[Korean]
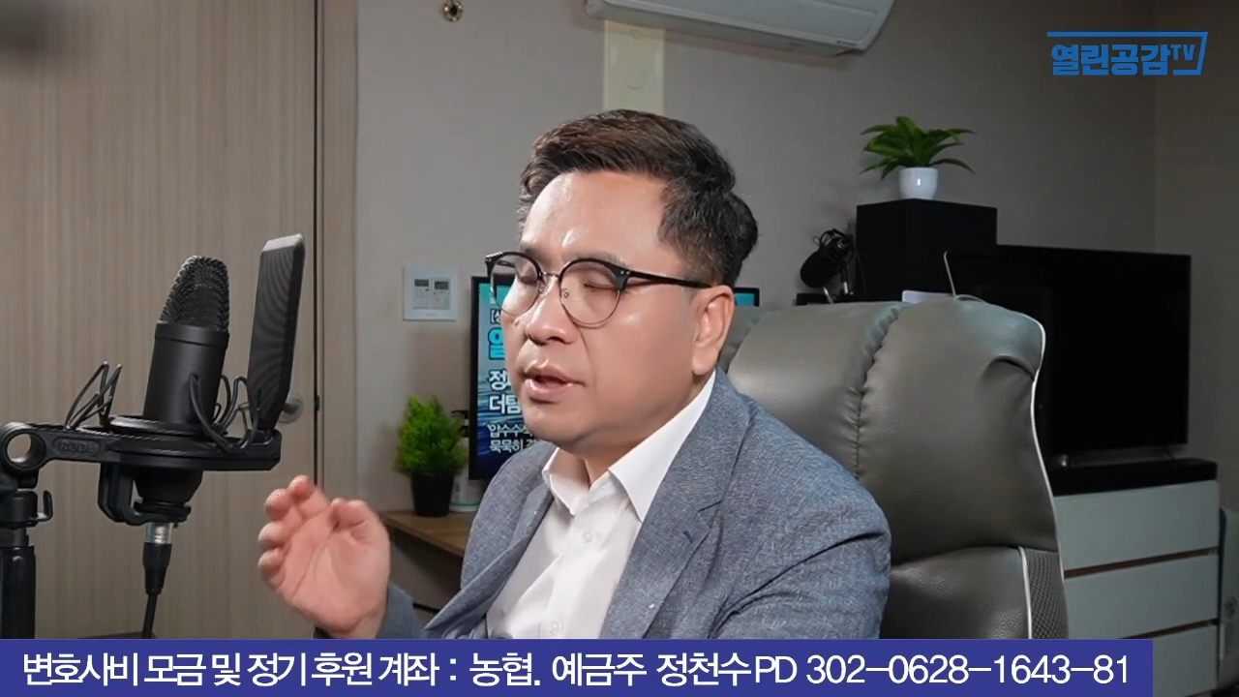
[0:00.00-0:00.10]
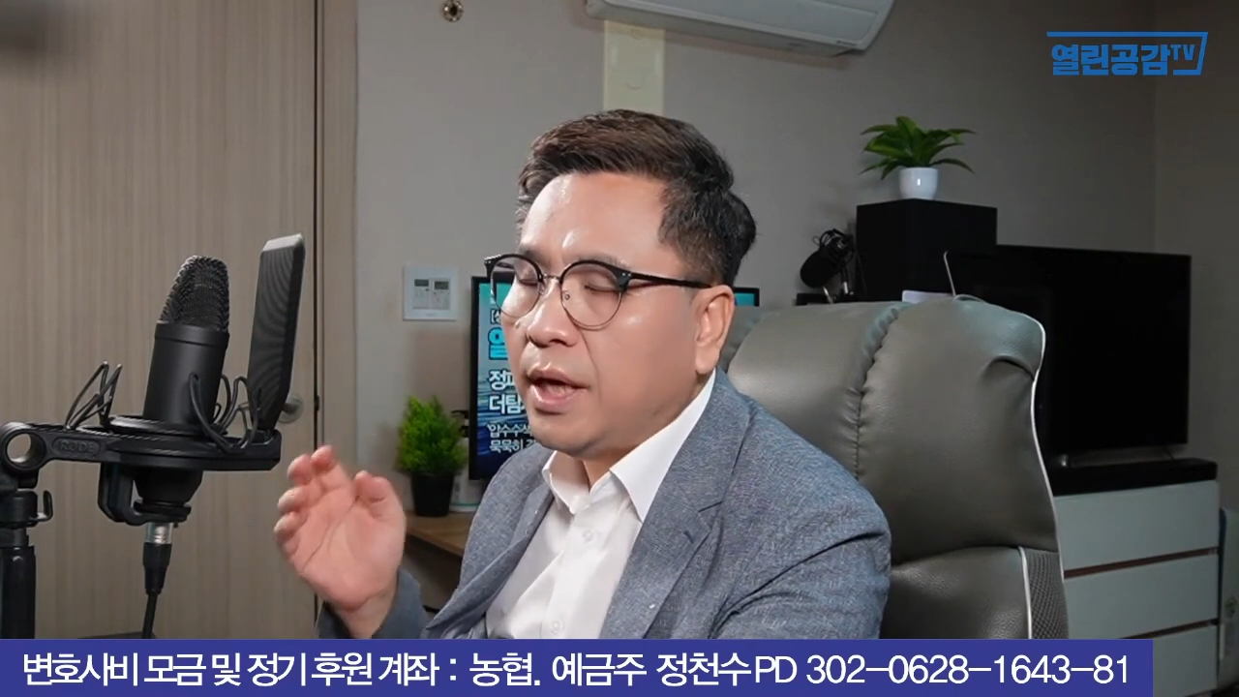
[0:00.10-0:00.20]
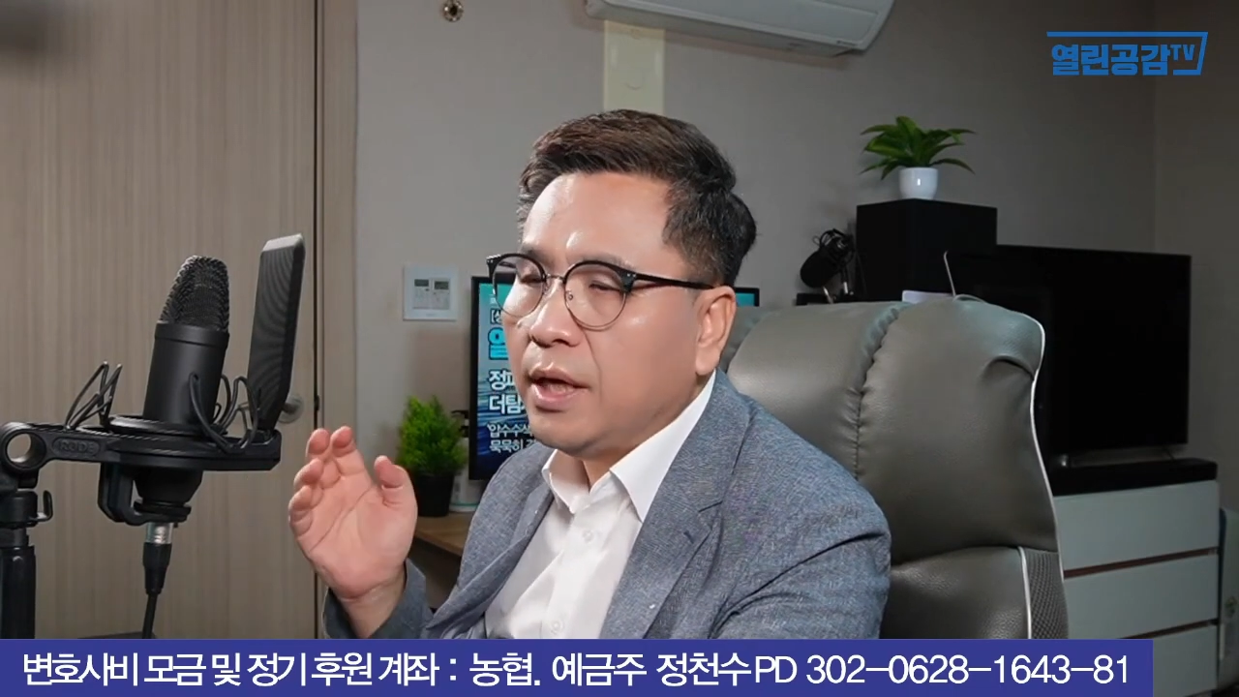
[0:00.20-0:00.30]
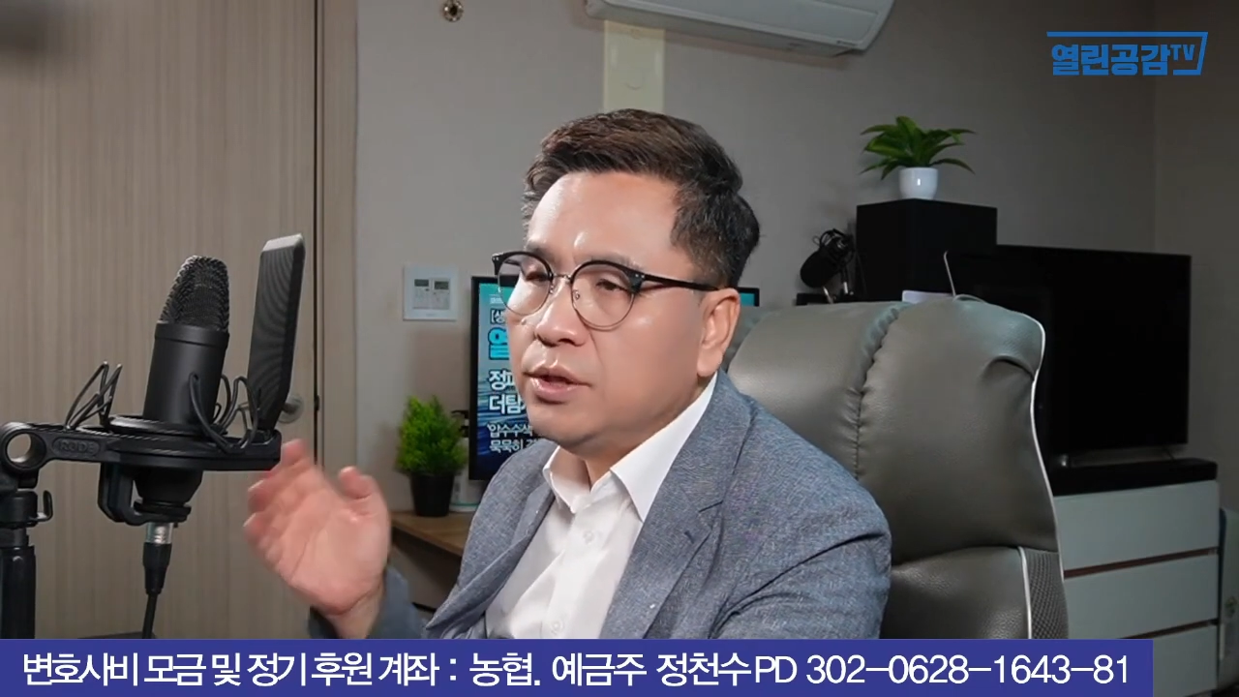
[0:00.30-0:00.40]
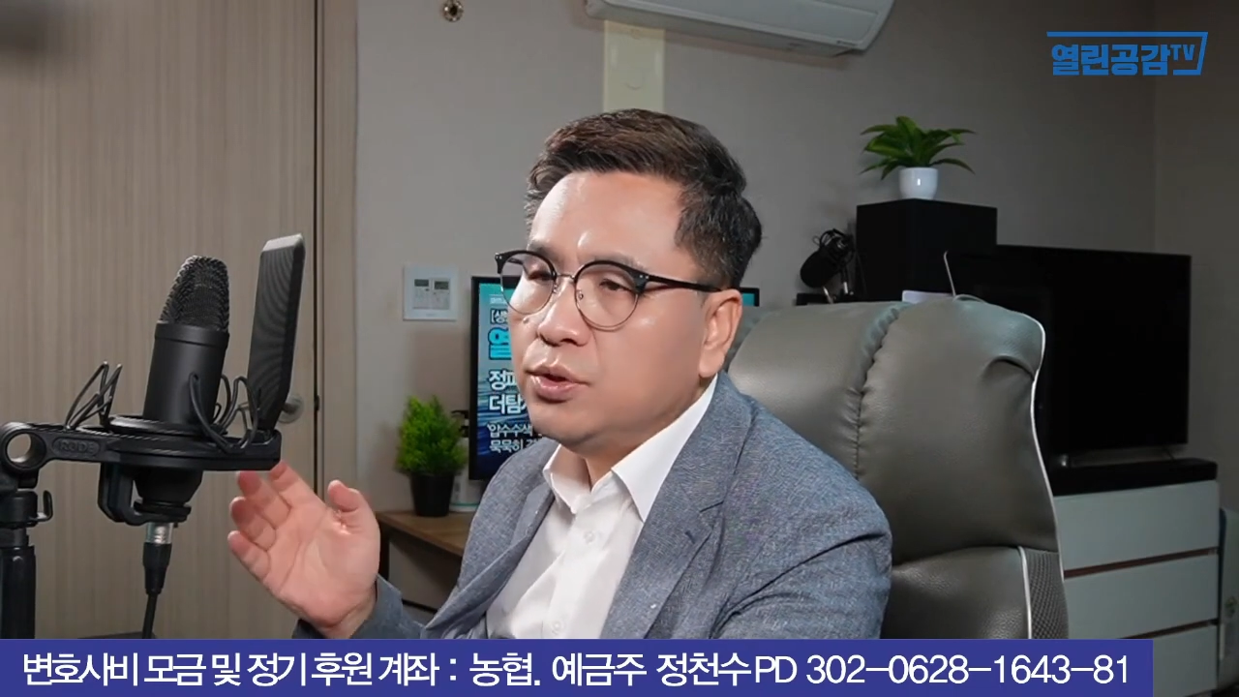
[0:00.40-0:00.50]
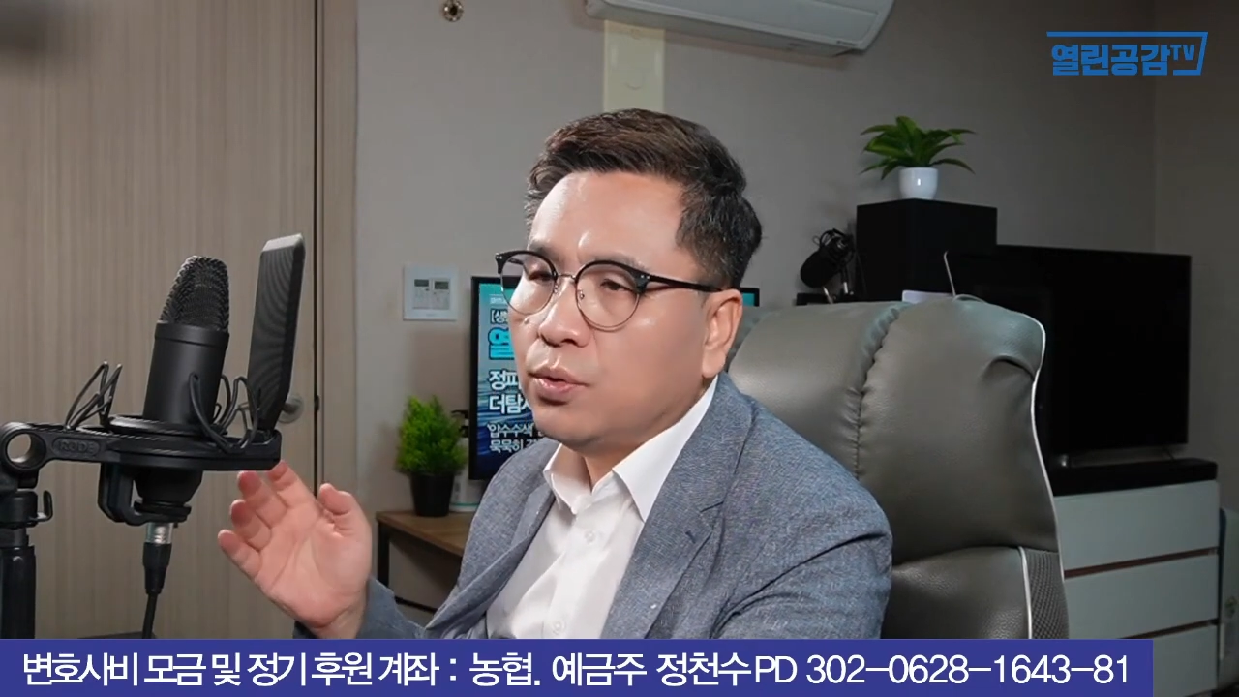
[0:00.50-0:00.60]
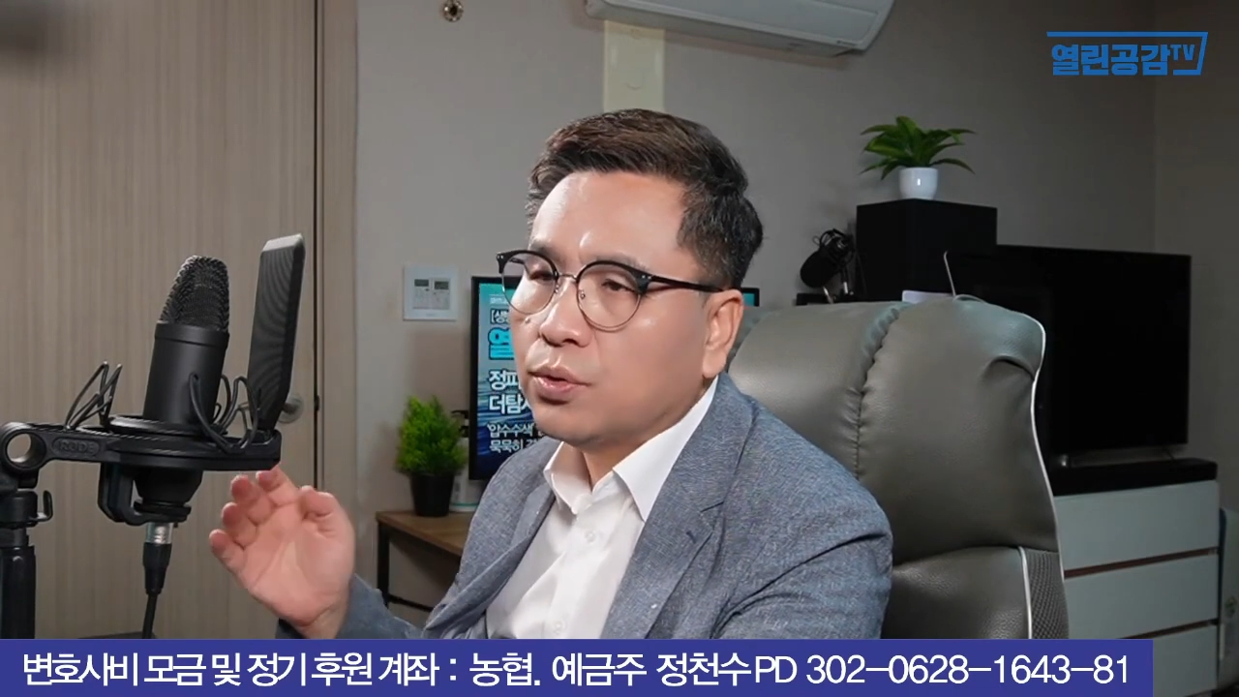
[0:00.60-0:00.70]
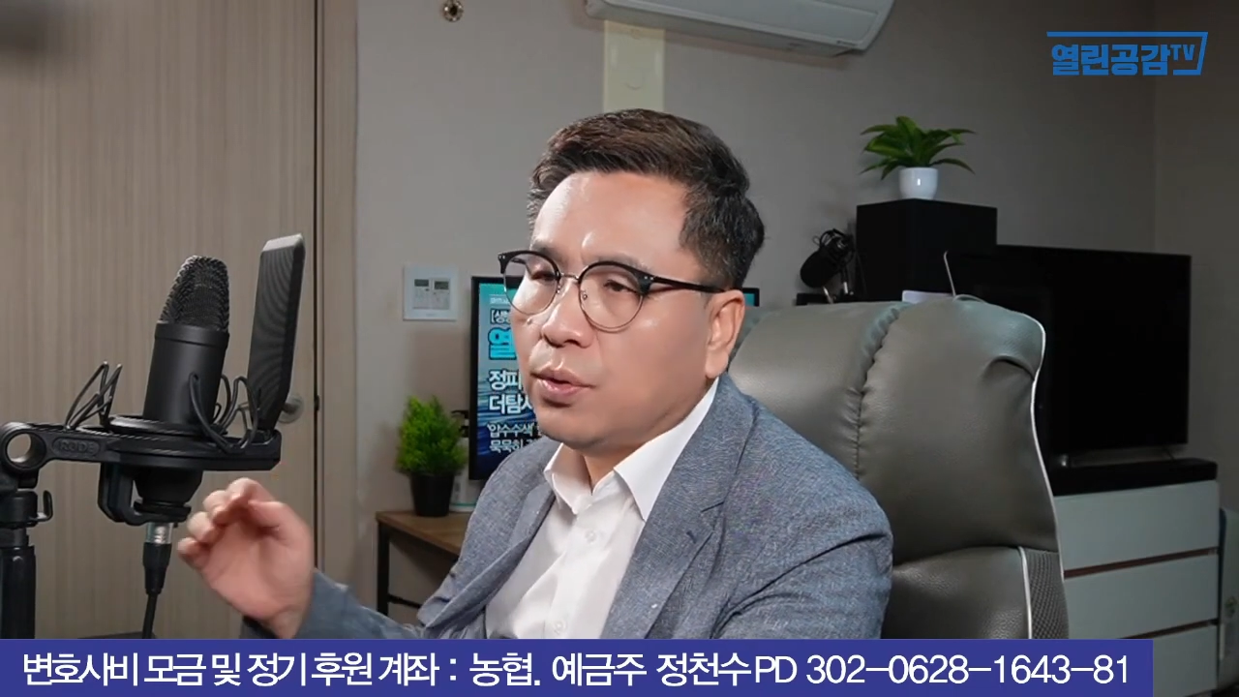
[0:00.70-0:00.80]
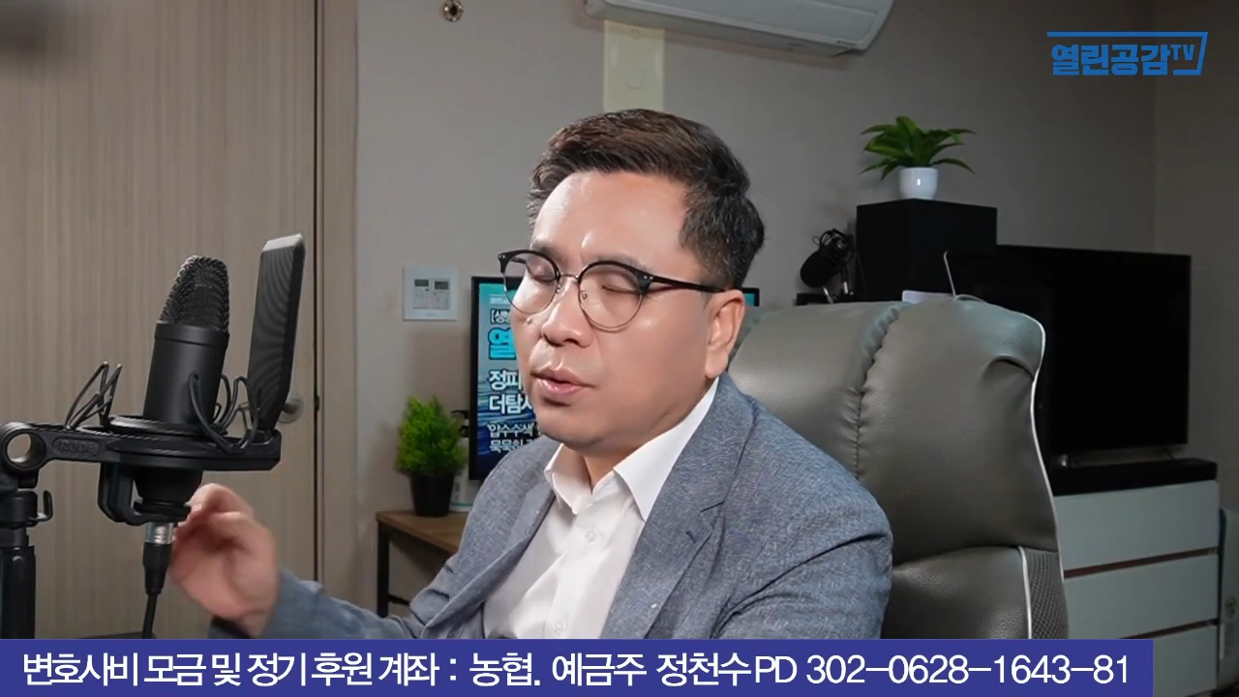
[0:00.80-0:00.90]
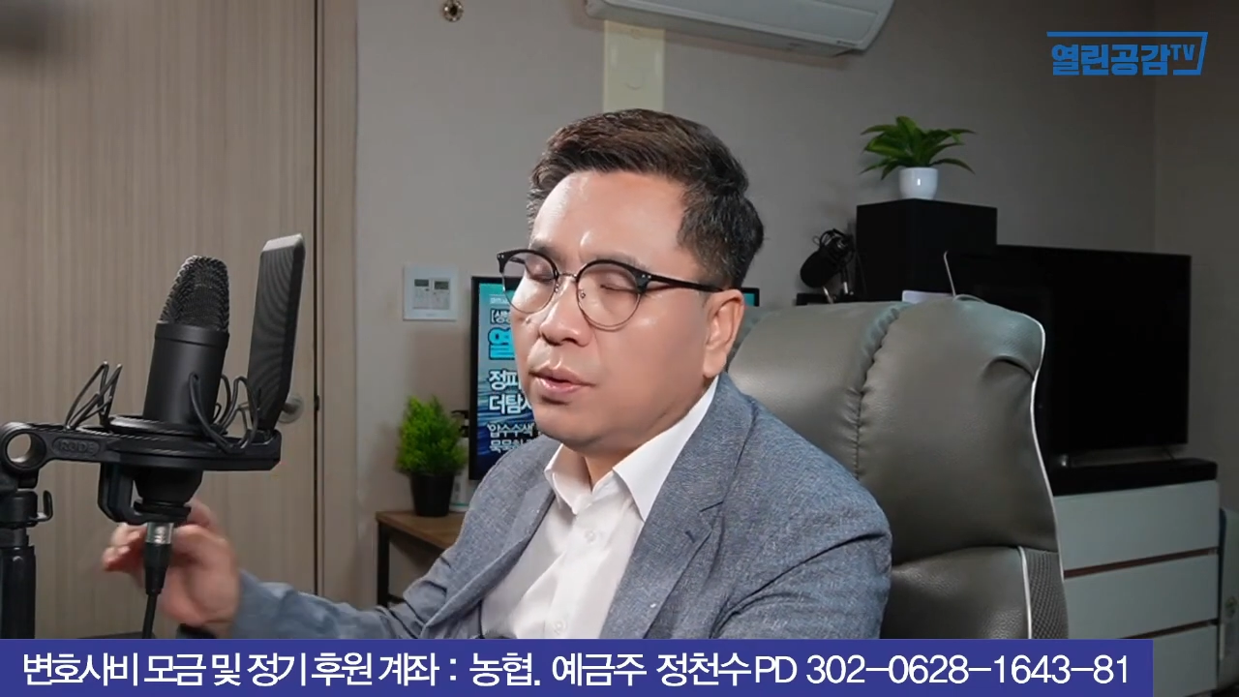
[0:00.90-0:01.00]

개인적으로